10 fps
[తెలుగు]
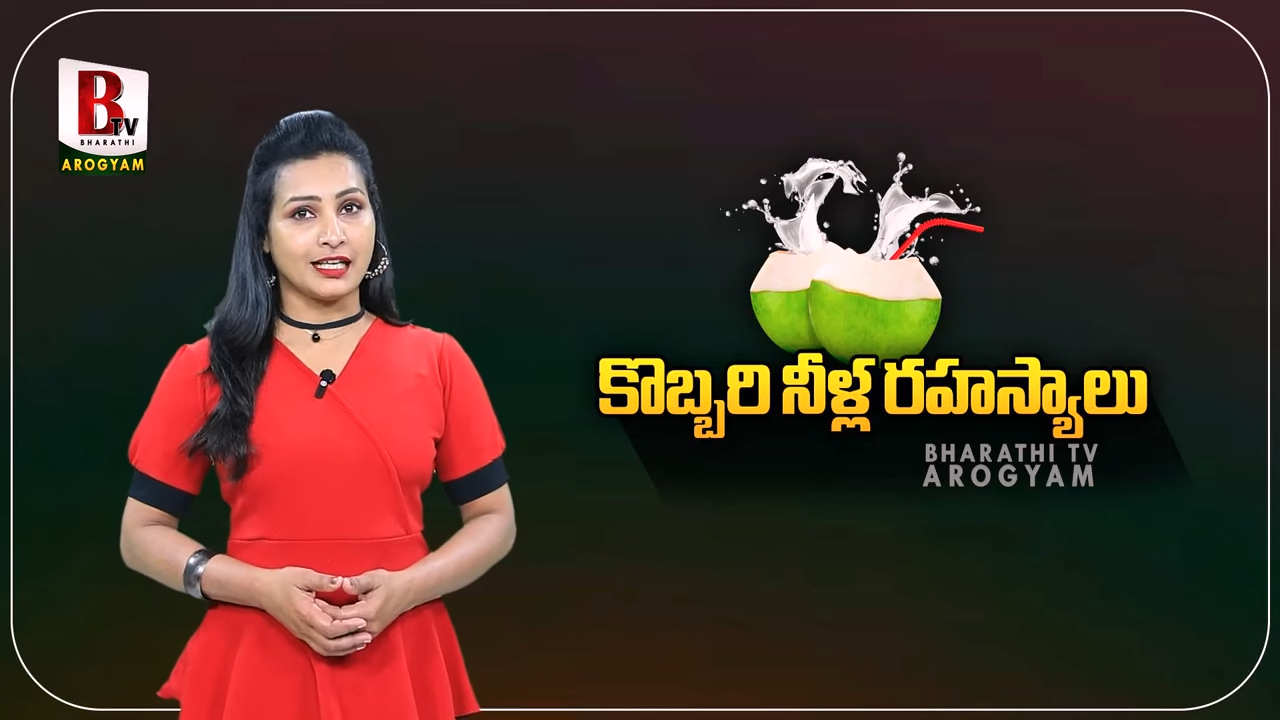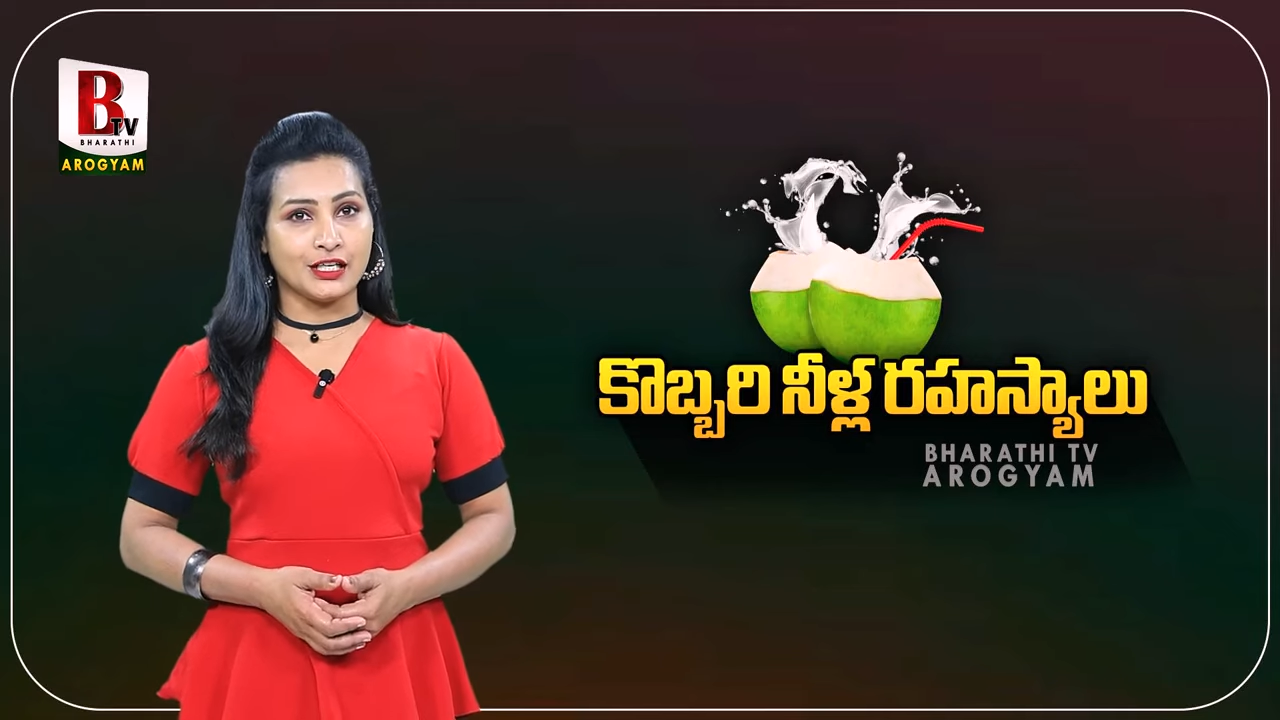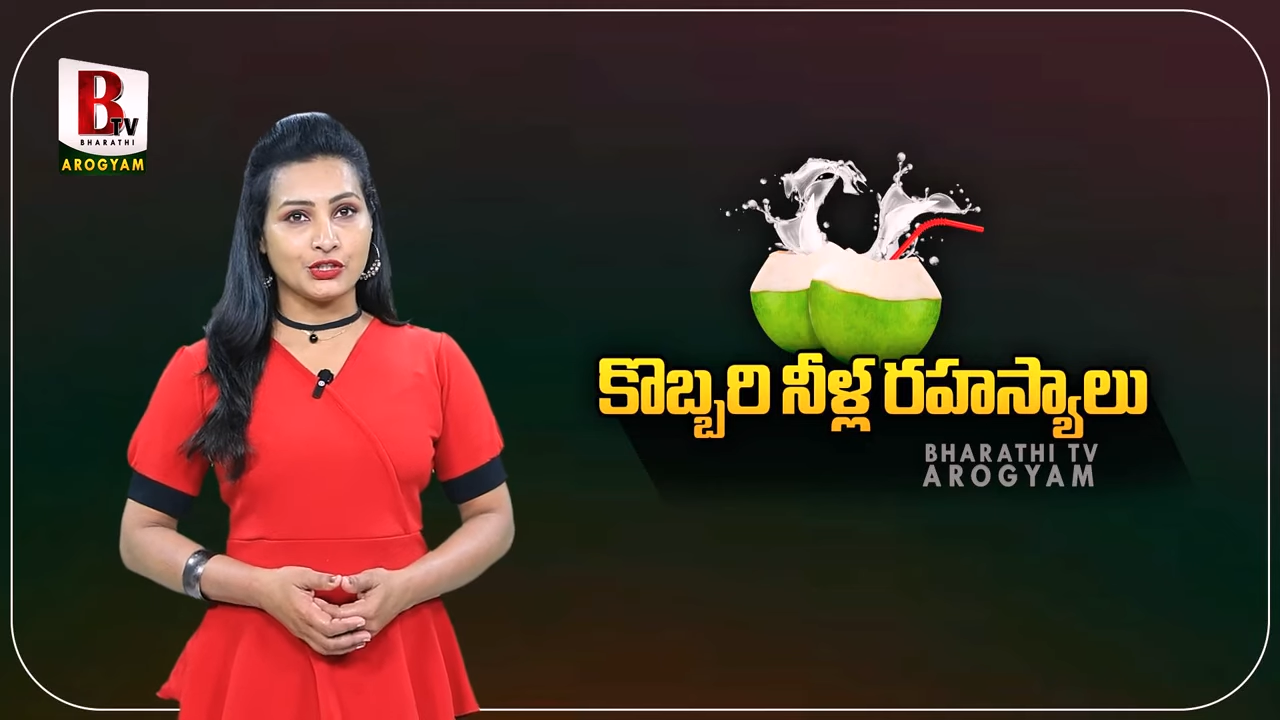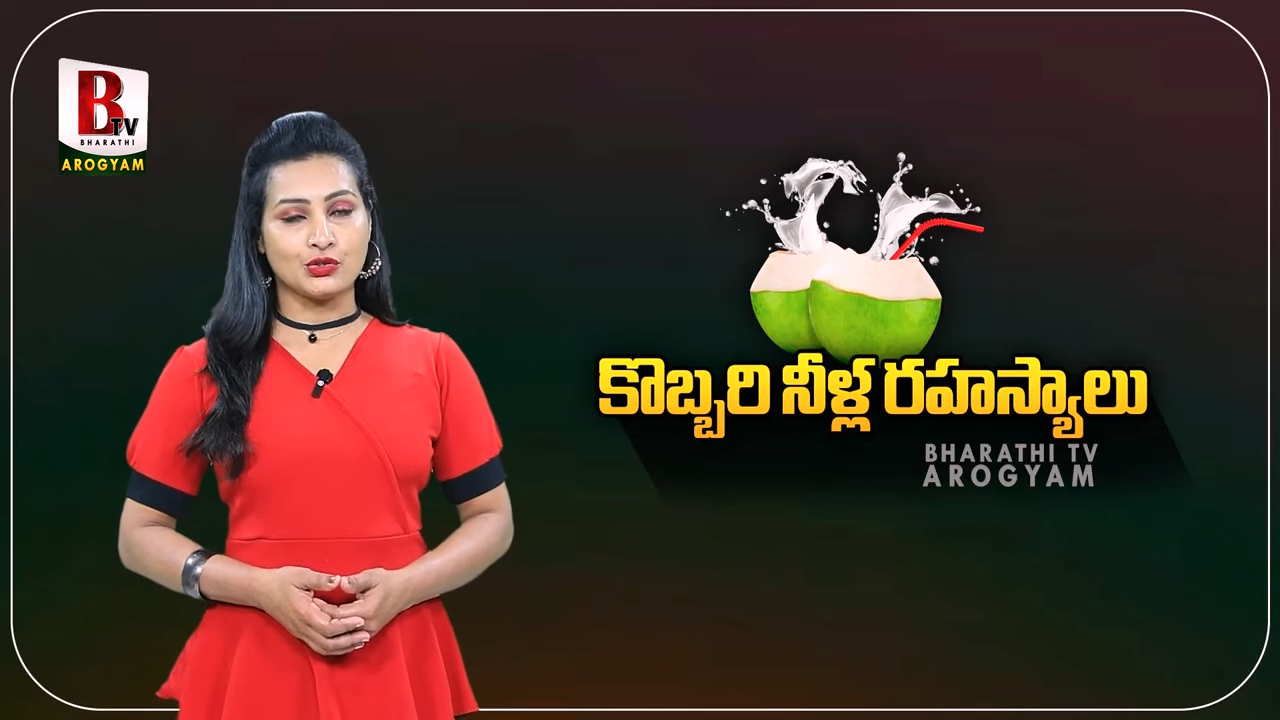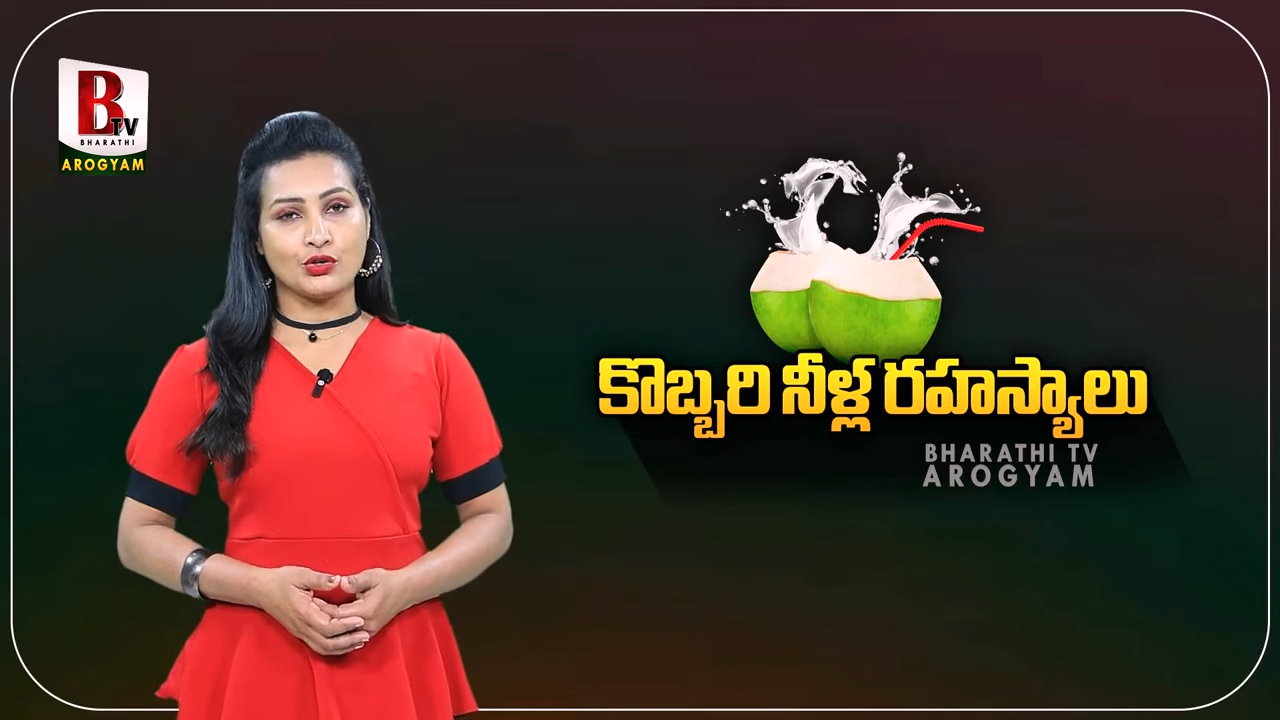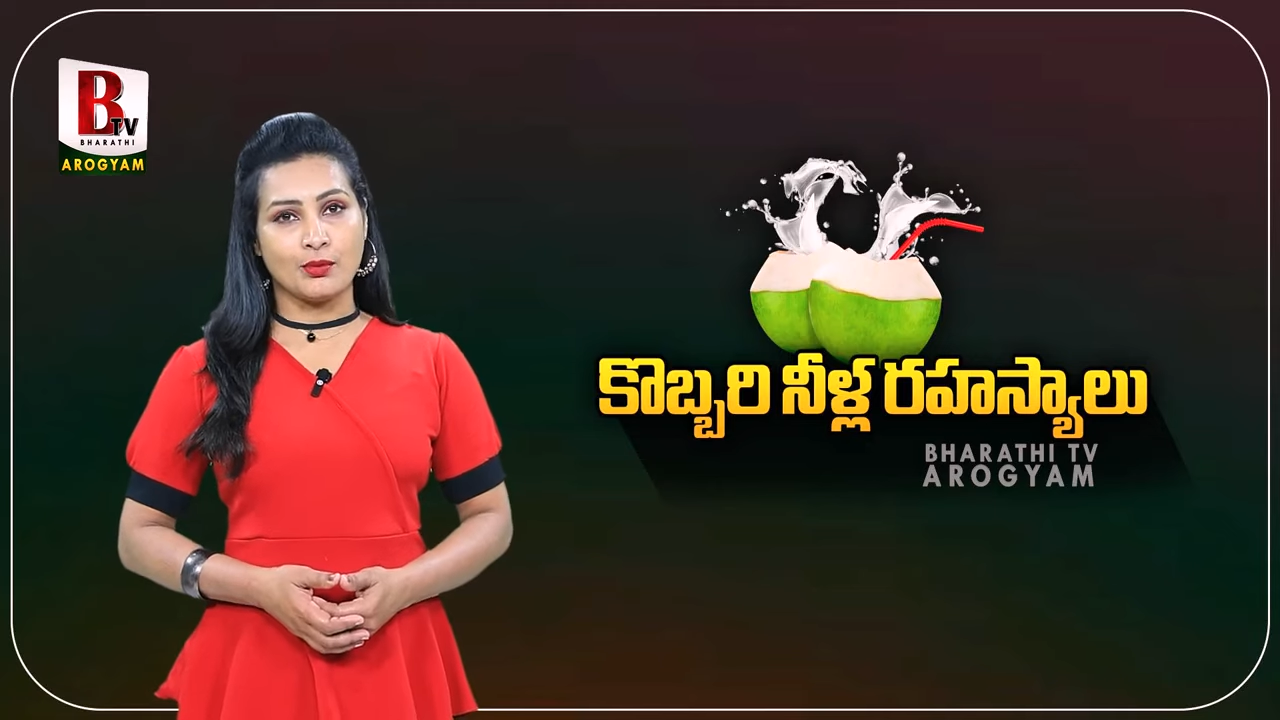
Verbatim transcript: తరచూ